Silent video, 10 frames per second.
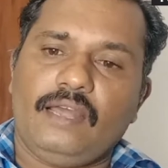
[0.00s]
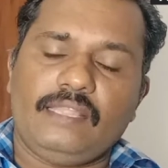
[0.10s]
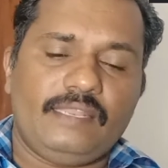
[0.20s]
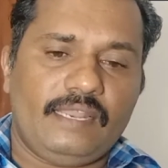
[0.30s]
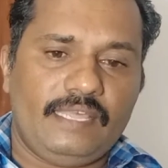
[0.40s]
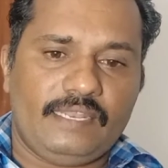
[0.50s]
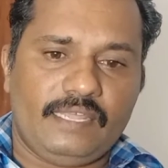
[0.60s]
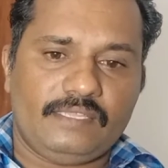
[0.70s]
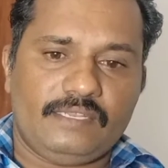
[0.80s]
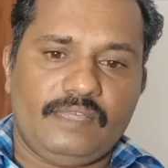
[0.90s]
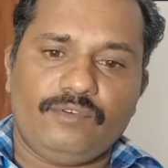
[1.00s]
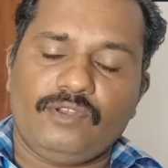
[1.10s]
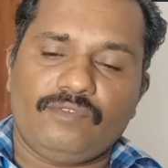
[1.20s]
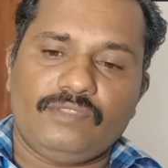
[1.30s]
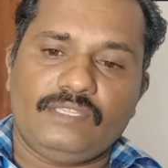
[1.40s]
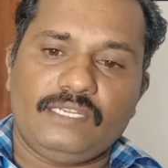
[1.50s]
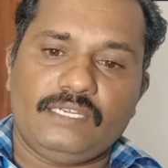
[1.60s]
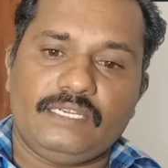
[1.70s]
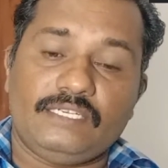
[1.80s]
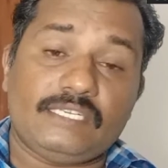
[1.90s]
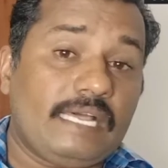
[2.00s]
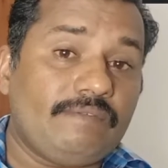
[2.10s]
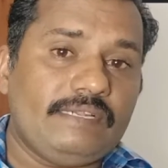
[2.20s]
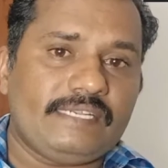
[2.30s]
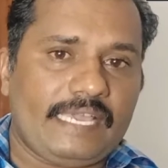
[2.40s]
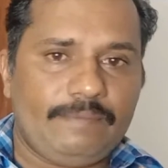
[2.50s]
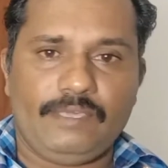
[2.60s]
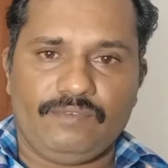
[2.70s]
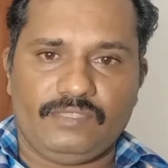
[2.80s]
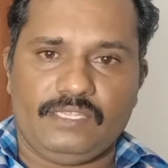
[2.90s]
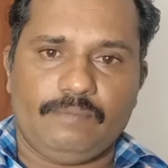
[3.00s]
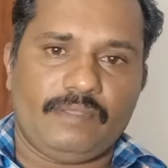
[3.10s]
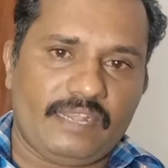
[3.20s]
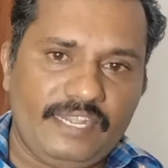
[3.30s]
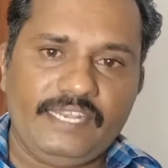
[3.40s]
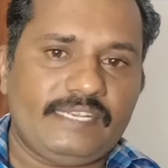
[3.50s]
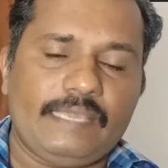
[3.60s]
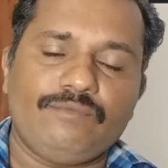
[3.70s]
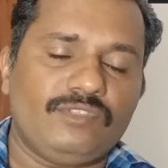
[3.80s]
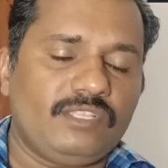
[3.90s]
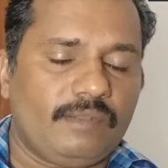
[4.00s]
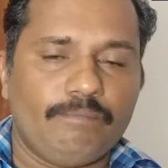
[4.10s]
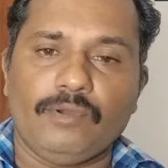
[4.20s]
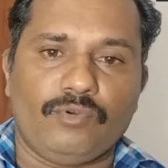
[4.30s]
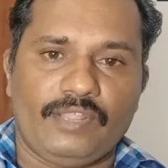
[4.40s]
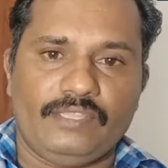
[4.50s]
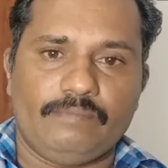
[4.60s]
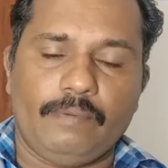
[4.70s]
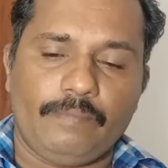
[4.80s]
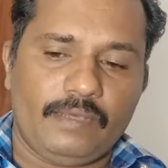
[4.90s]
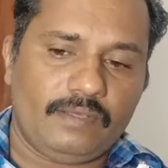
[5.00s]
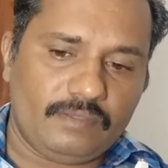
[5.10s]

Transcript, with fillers: அதனாலே என்ன ஆகுதுன்னா உங்களுக்கு வந்து ட்ராவல் டைமிங் வந்து நம்ம ரன்னிங் டைம் வந்து ரொம்ப குறையுது இப்போ ப